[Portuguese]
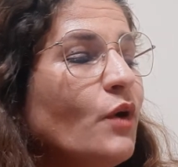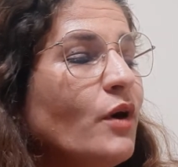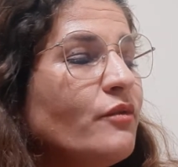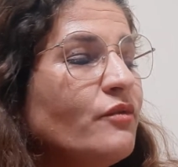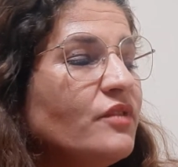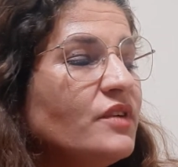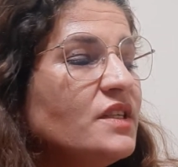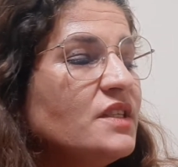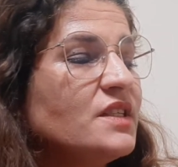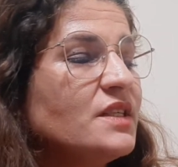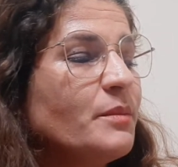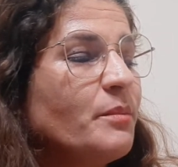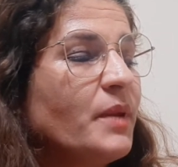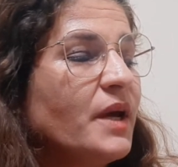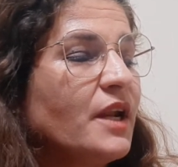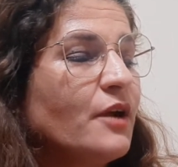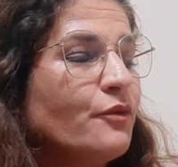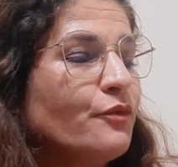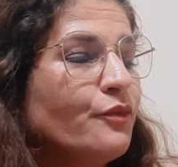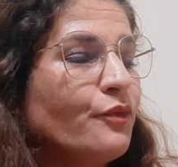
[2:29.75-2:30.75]
avança
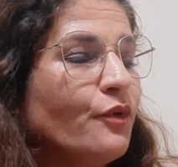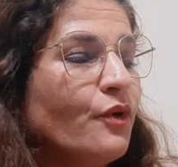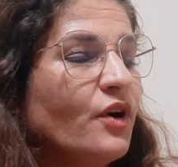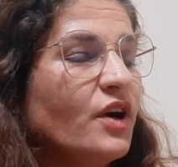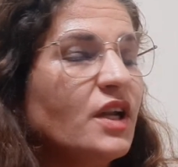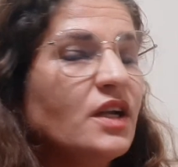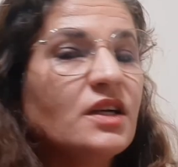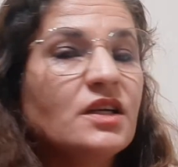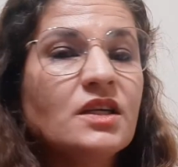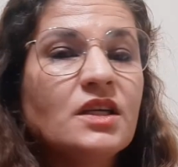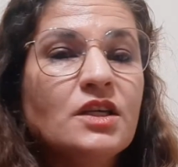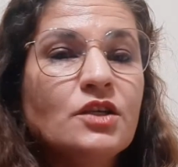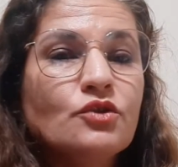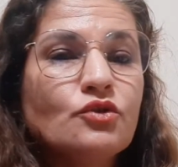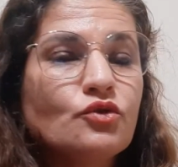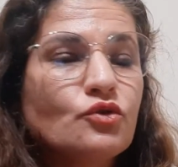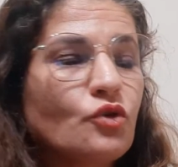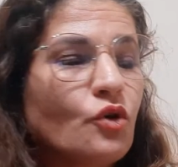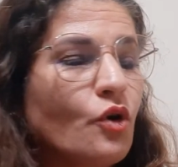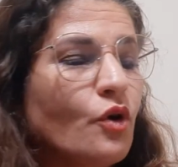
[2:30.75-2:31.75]
para fora e
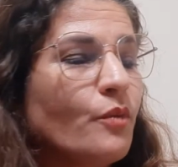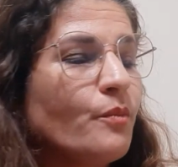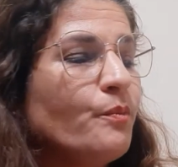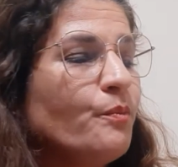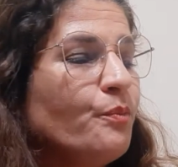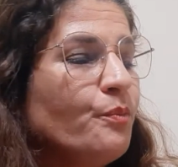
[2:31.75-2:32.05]
só.